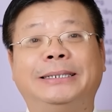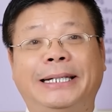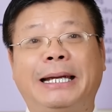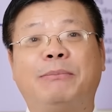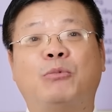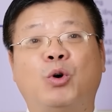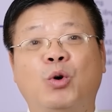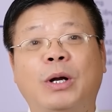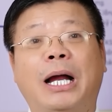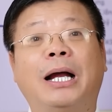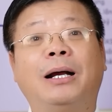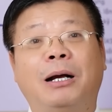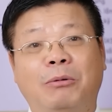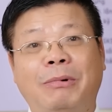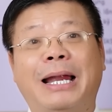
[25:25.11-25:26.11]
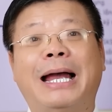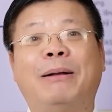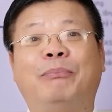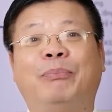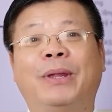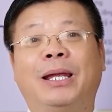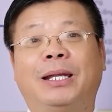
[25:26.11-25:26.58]
chị em cố gắng không
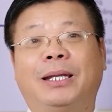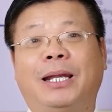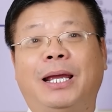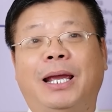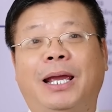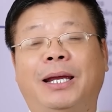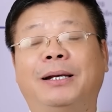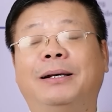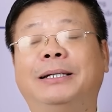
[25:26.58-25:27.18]
làm để